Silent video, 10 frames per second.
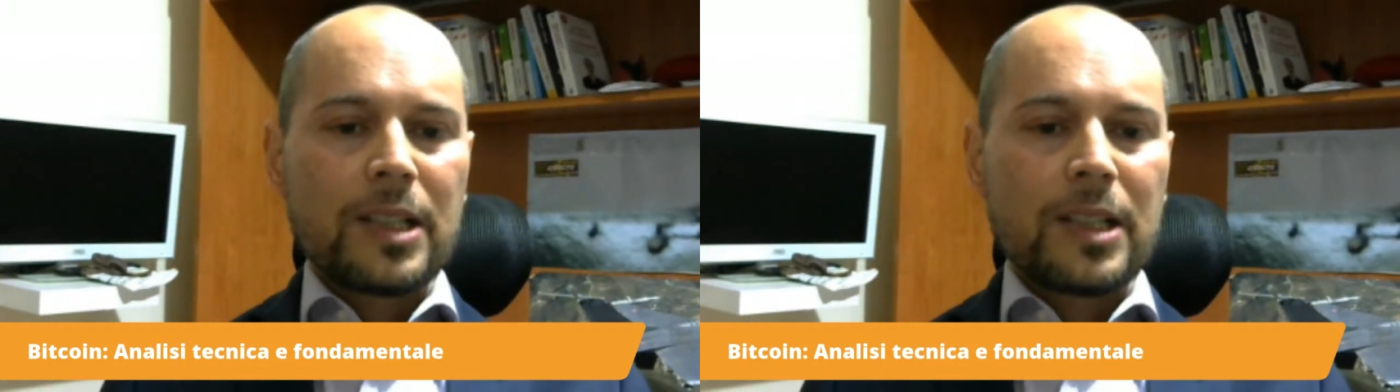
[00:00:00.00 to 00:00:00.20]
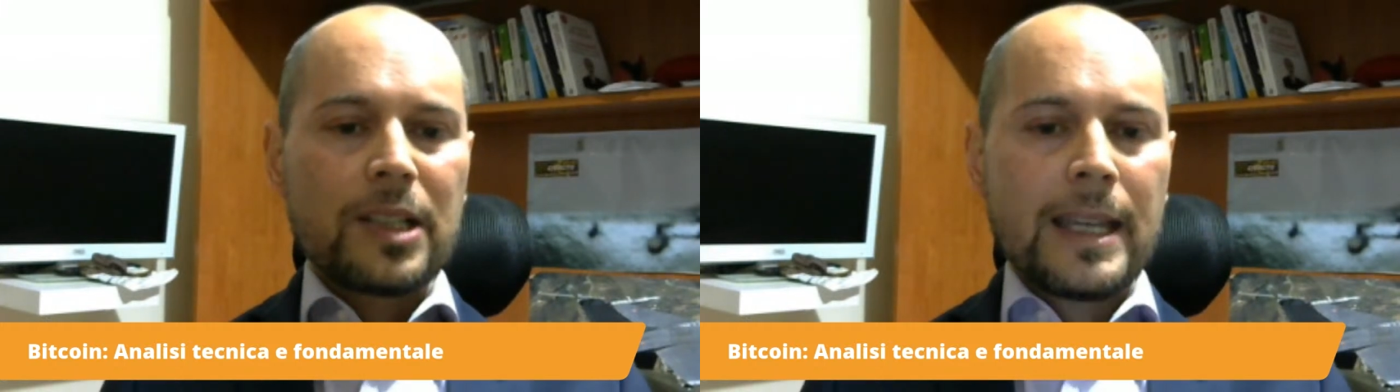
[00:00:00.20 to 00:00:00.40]

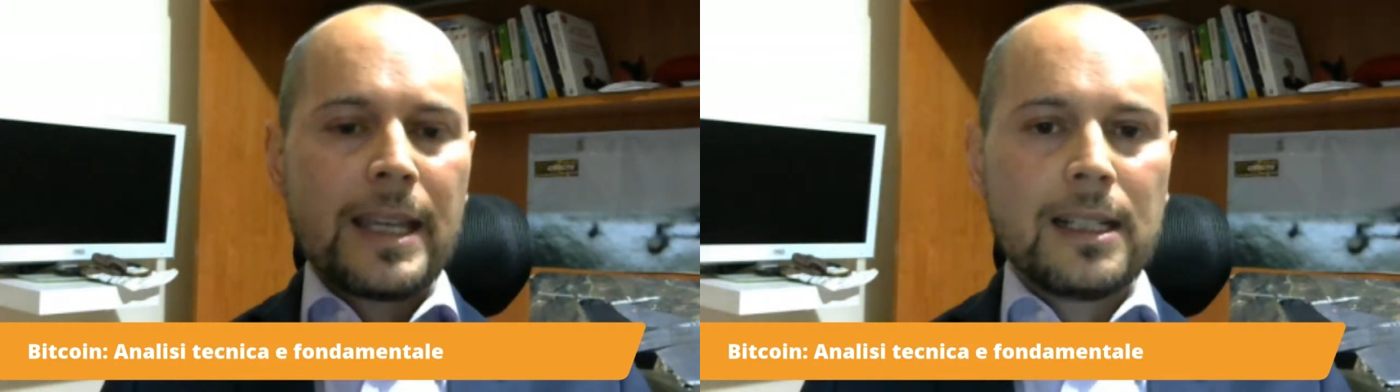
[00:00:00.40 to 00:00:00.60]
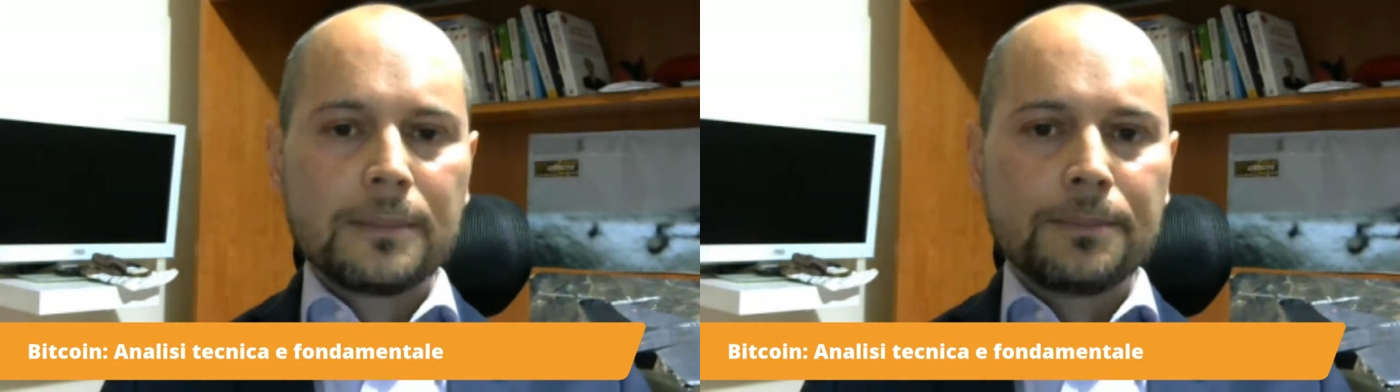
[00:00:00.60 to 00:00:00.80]
questo è
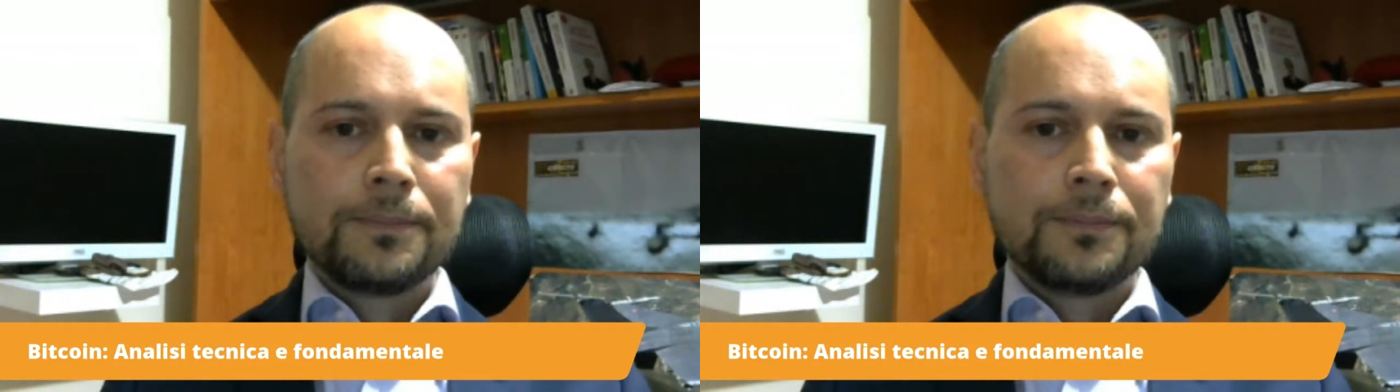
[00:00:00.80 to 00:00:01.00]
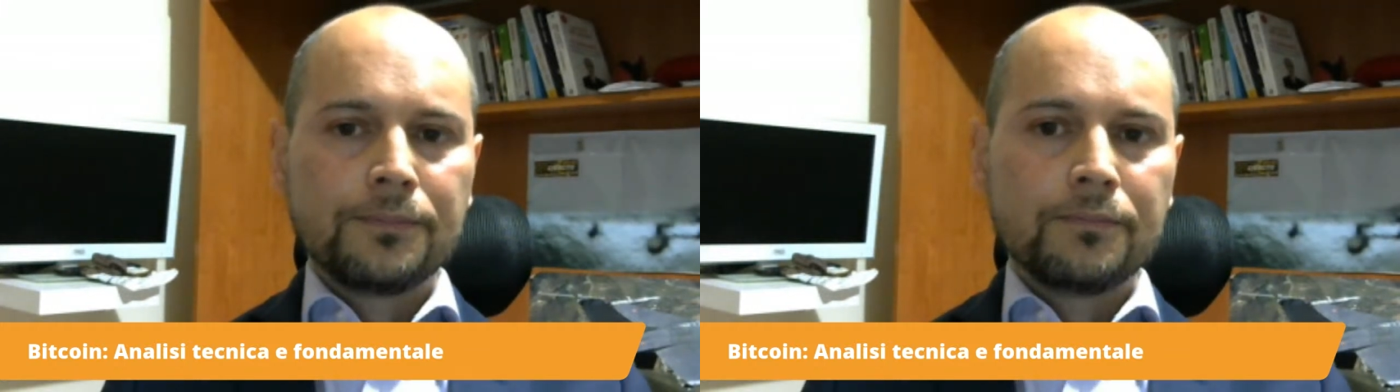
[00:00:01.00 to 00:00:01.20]
il,
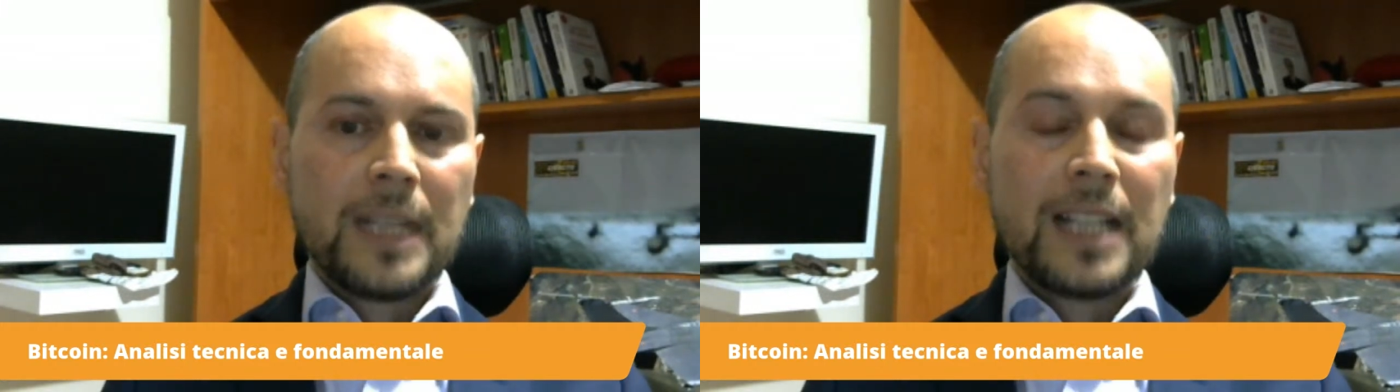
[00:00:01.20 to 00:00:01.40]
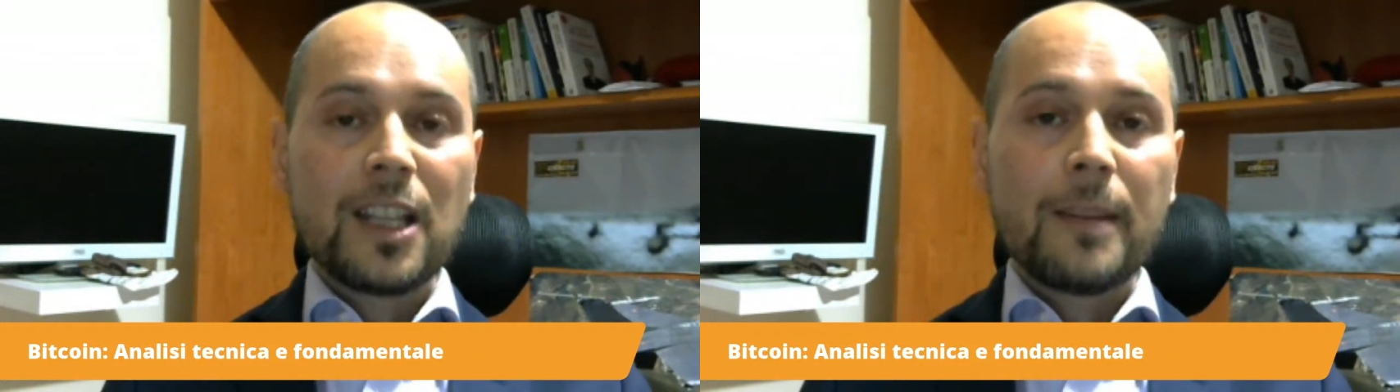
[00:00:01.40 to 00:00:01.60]

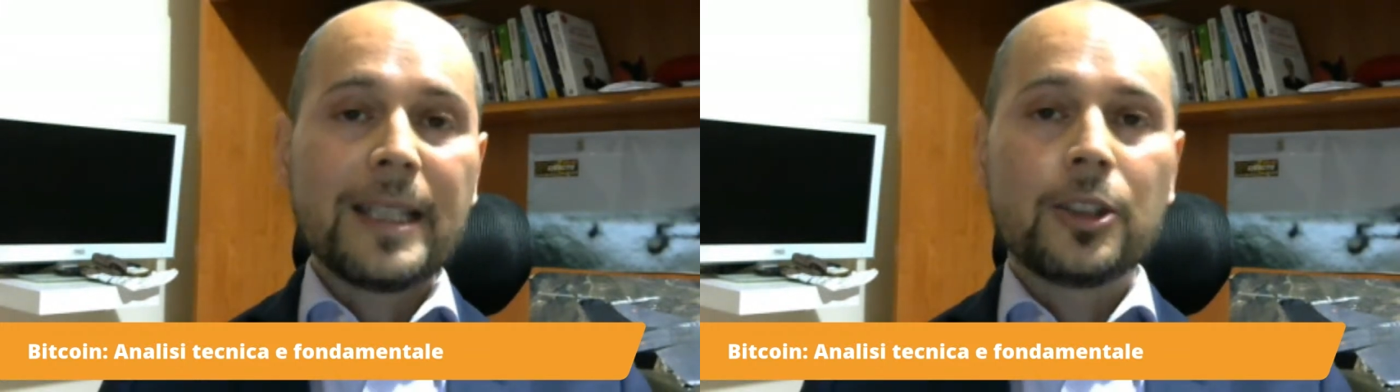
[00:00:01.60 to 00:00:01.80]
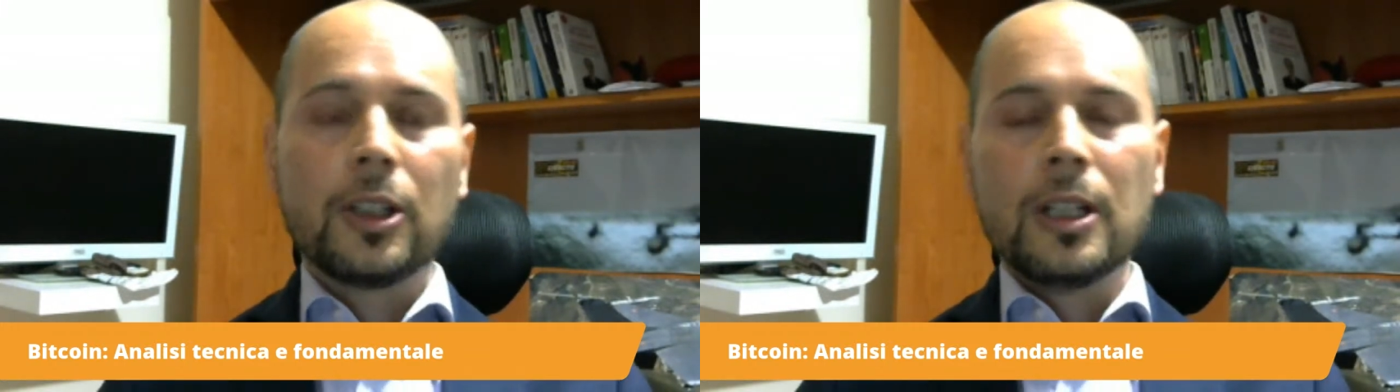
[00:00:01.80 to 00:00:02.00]
mm,
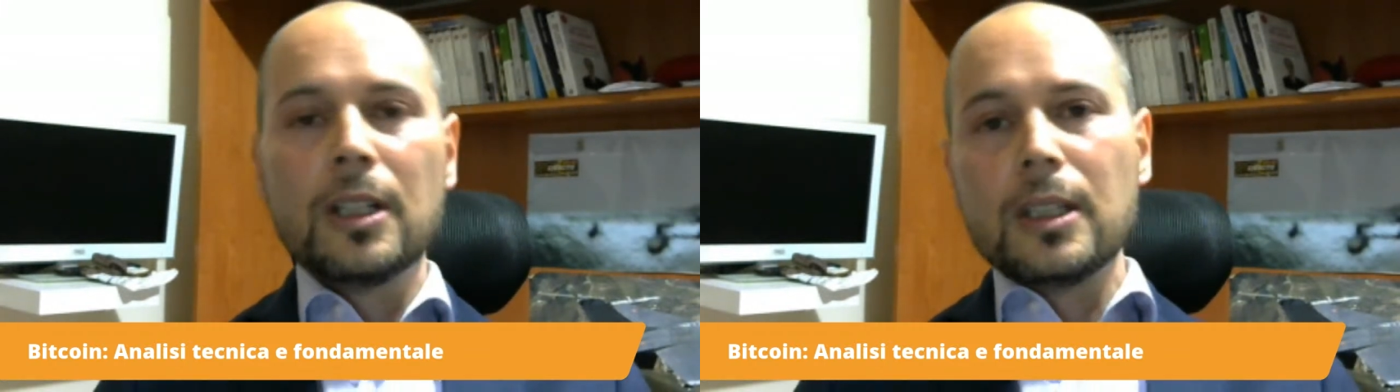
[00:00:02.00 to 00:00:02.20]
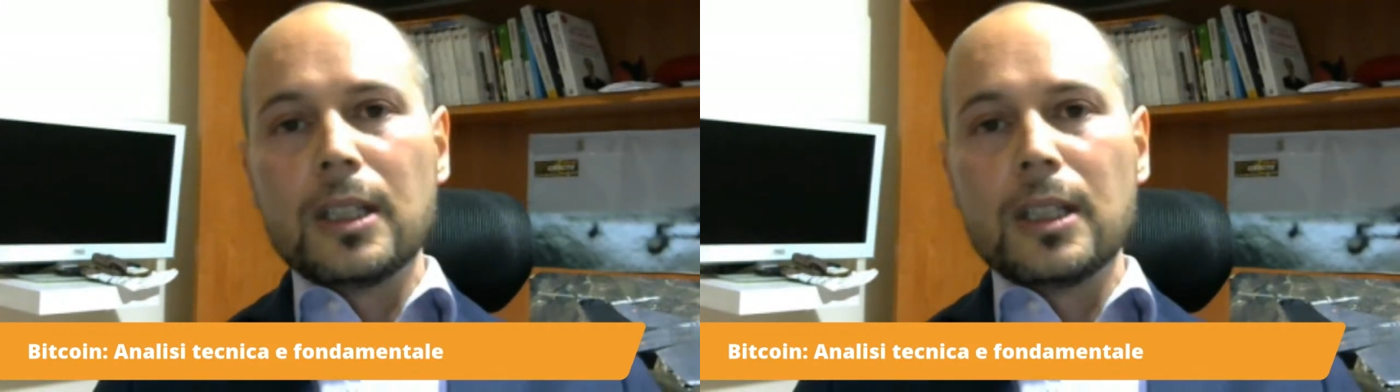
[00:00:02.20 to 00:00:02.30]
l'andamento,